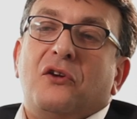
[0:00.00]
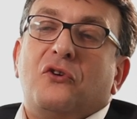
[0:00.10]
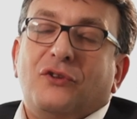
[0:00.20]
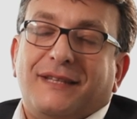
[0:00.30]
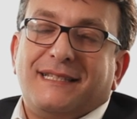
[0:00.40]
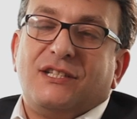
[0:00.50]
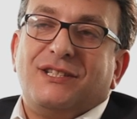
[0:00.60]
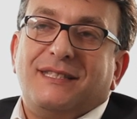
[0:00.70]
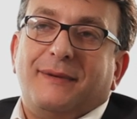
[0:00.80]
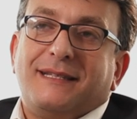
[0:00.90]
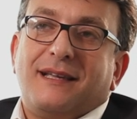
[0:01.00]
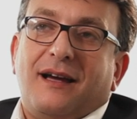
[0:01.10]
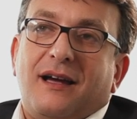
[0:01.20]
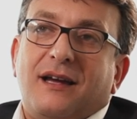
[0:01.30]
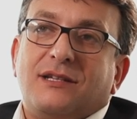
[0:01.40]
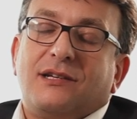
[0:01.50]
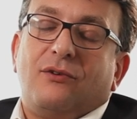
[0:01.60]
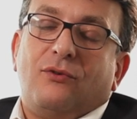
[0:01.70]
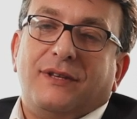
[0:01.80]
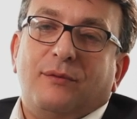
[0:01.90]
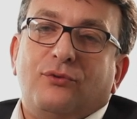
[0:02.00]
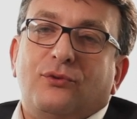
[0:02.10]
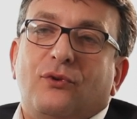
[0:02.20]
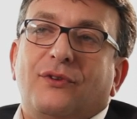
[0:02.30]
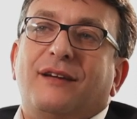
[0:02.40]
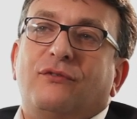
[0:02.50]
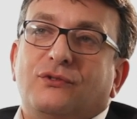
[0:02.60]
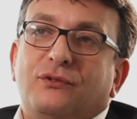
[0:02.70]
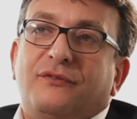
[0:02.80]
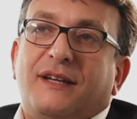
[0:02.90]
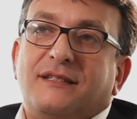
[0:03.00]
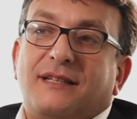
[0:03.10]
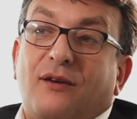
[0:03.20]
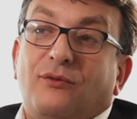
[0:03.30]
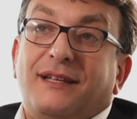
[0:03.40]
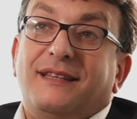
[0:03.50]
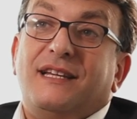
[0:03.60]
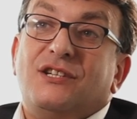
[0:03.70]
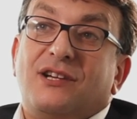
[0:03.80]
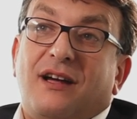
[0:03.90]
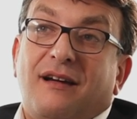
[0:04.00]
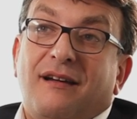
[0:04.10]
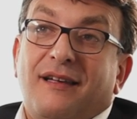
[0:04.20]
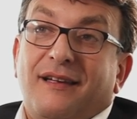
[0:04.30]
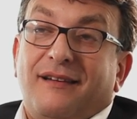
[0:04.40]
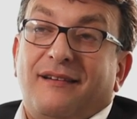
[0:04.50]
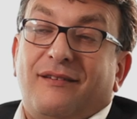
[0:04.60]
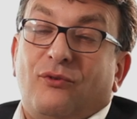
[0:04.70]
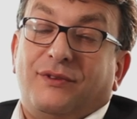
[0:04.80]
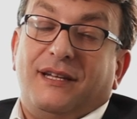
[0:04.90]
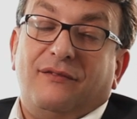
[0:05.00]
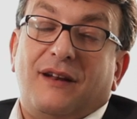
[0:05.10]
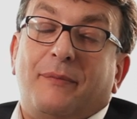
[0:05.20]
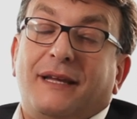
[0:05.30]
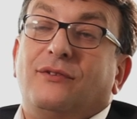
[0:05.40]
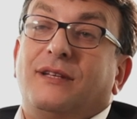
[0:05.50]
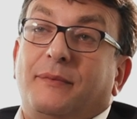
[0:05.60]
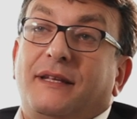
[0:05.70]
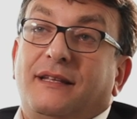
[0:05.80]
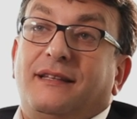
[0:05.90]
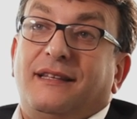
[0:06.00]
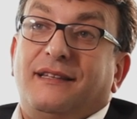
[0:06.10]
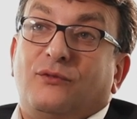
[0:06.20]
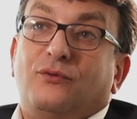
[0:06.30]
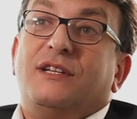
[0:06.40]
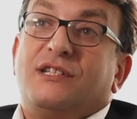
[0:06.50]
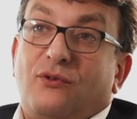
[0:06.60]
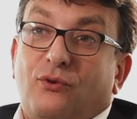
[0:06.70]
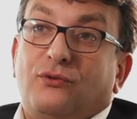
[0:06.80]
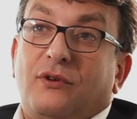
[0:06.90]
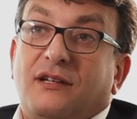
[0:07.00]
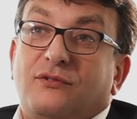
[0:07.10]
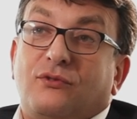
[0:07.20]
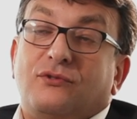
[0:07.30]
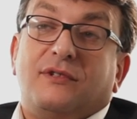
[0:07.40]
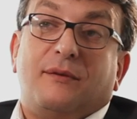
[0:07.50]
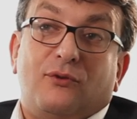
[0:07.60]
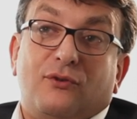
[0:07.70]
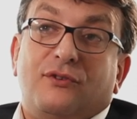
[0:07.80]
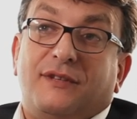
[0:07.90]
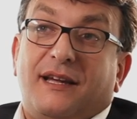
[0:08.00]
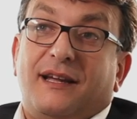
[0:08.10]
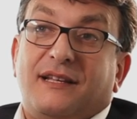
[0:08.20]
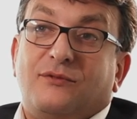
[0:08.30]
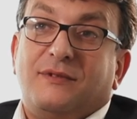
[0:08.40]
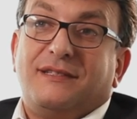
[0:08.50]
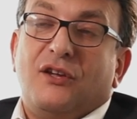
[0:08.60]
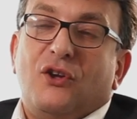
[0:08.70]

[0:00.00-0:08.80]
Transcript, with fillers: Côté CGD SRH, alors on est plutôt en avance de phase, car on a déjà, on délivre la paye dans des pays qui sont déjà en retenue à la source, notamment l'Angleterre et la Suisse.